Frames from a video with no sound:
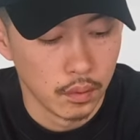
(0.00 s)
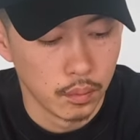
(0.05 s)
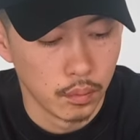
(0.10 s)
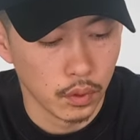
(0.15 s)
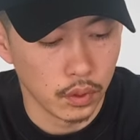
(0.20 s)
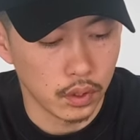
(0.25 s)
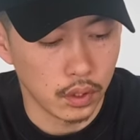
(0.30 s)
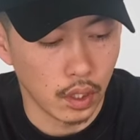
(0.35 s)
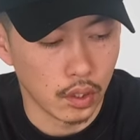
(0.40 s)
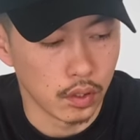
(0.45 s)

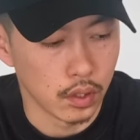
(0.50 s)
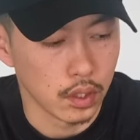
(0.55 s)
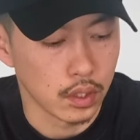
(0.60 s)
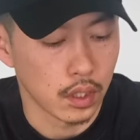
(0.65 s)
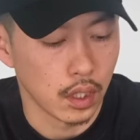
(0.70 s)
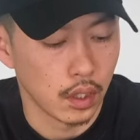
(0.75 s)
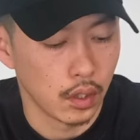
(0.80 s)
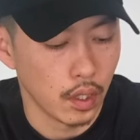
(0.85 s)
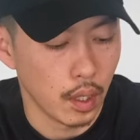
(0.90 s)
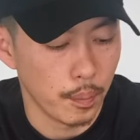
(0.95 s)
持ってるんです
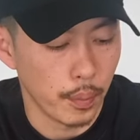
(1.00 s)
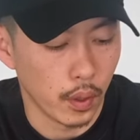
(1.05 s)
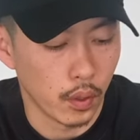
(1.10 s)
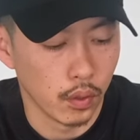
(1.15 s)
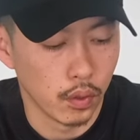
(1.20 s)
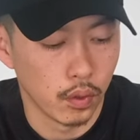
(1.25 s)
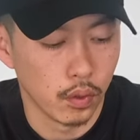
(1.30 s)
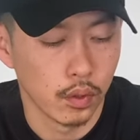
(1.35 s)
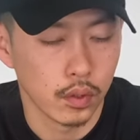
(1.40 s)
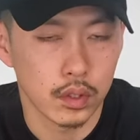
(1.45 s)
けど、やっぱこ
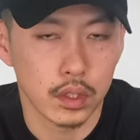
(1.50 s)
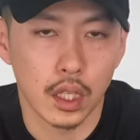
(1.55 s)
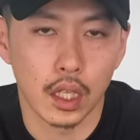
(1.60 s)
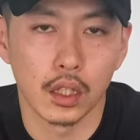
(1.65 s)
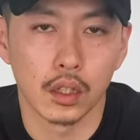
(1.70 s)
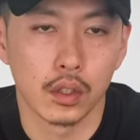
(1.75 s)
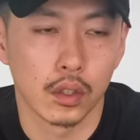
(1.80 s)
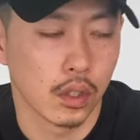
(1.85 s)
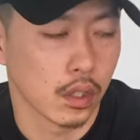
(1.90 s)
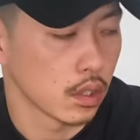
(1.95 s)
の
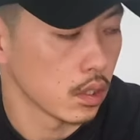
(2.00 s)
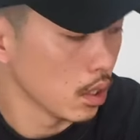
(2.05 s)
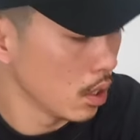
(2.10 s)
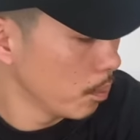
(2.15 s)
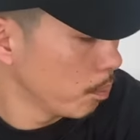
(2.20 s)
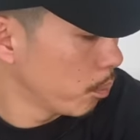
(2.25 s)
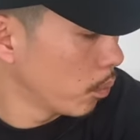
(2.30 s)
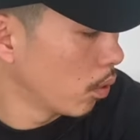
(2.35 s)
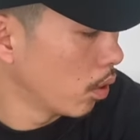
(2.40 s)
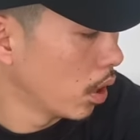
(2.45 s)
オーセンと
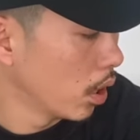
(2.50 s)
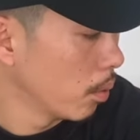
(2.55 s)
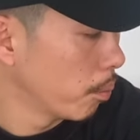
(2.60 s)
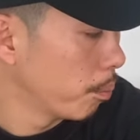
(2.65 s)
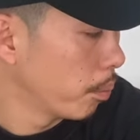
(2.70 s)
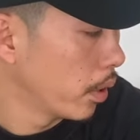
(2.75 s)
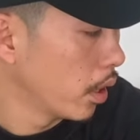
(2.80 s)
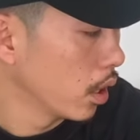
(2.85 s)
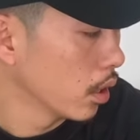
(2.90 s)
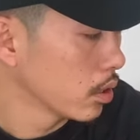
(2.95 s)
スリッポンが
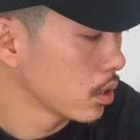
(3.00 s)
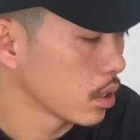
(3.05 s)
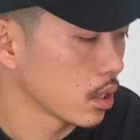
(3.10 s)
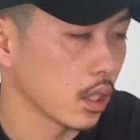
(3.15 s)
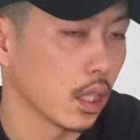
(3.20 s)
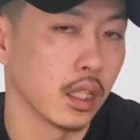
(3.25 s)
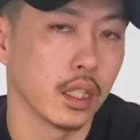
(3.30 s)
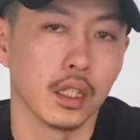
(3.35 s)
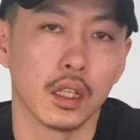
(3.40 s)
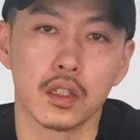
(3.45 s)
やっぱ
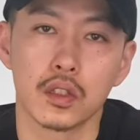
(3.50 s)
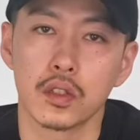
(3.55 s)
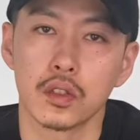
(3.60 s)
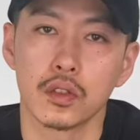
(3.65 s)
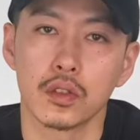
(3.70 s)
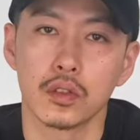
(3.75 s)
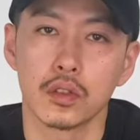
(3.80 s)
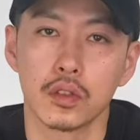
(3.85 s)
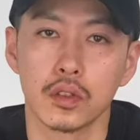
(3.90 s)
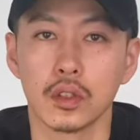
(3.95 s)
使いや
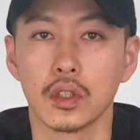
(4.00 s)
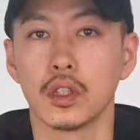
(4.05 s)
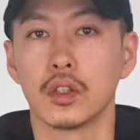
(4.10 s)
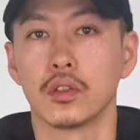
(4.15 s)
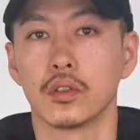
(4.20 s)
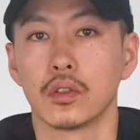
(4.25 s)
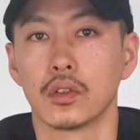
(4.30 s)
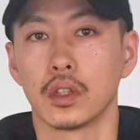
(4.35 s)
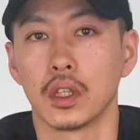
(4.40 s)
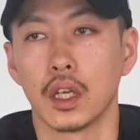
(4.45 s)
すすぎ
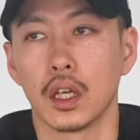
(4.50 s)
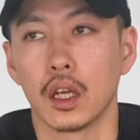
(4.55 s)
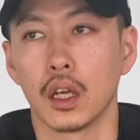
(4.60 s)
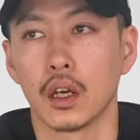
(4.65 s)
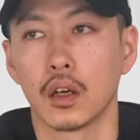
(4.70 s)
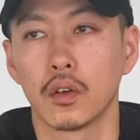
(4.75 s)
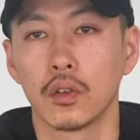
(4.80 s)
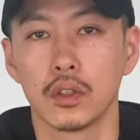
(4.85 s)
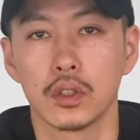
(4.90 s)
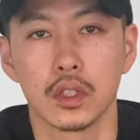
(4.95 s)
るの
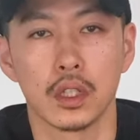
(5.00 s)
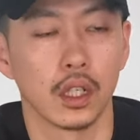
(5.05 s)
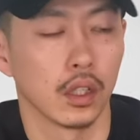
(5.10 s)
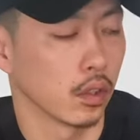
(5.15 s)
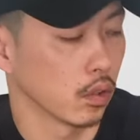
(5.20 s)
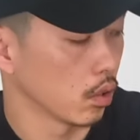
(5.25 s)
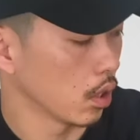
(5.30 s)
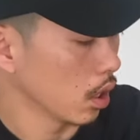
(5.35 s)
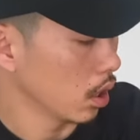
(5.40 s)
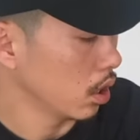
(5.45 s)
で、こいつら
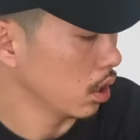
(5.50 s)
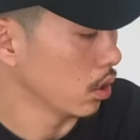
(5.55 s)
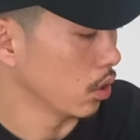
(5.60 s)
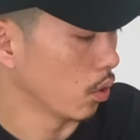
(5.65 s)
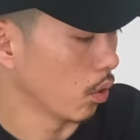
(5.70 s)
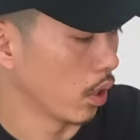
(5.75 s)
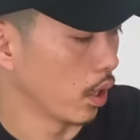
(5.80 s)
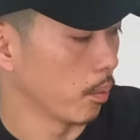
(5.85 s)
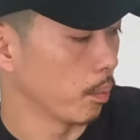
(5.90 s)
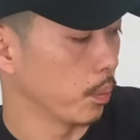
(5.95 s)
のね頻
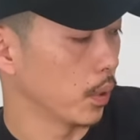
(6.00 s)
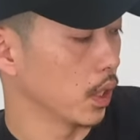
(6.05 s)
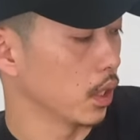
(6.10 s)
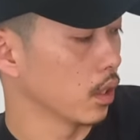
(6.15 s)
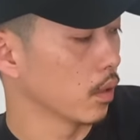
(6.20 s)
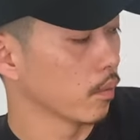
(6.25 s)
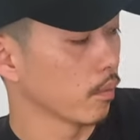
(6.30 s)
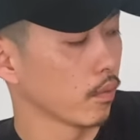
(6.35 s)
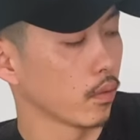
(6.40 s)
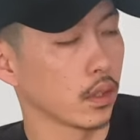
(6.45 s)
度がやっぱり
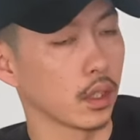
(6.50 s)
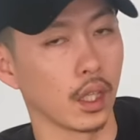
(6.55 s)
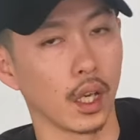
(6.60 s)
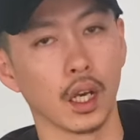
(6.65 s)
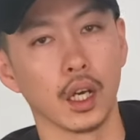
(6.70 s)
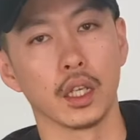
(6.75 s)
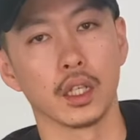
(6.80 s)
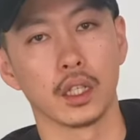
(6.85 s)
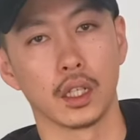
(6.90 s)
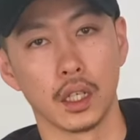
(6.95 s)

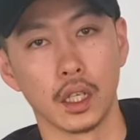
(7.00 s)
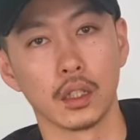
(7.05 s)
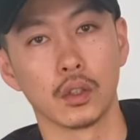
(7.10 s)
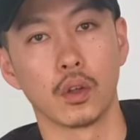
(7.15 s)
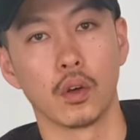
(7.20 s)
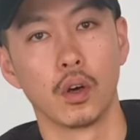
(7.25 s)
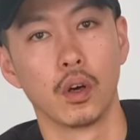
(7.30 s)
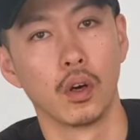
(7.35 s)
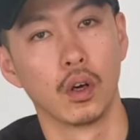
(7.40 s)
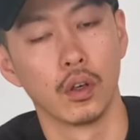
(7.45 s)
高いかな
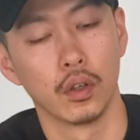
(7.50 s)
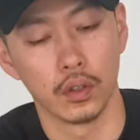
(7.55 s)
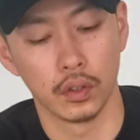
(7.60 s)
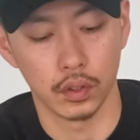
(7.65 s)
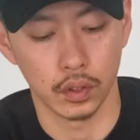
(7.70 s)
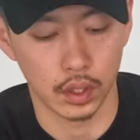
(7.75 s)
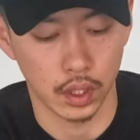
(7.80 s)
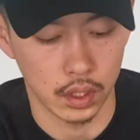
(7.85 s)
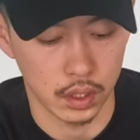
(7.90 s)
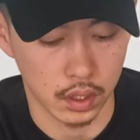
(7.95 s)
とい
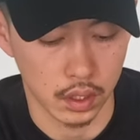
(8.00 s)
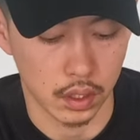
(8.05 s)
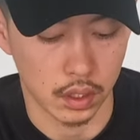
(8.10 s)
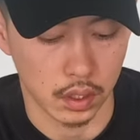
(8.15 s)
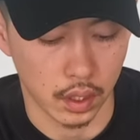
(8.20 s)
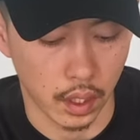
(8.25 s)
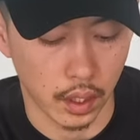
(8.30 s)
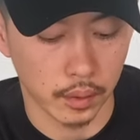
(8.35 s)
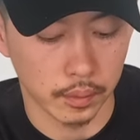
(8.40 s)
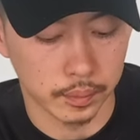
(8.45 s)
う感じです
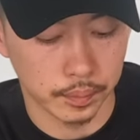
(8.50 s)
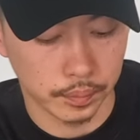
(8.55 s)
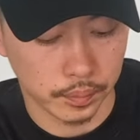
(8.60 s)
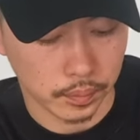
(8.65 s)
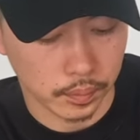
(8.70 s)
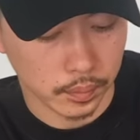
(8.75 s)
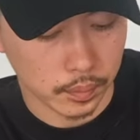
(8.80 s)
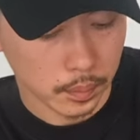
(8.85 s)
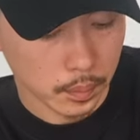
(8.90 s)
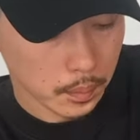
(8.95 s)
ね。
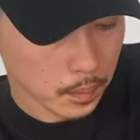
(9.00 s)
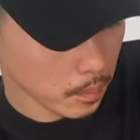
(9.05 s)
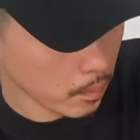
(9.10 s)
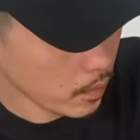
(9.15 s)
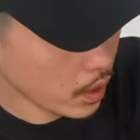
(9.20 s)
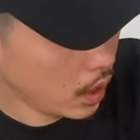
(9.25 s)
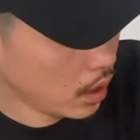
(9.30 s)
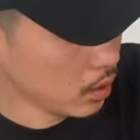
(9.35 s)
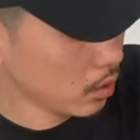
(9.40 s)
あ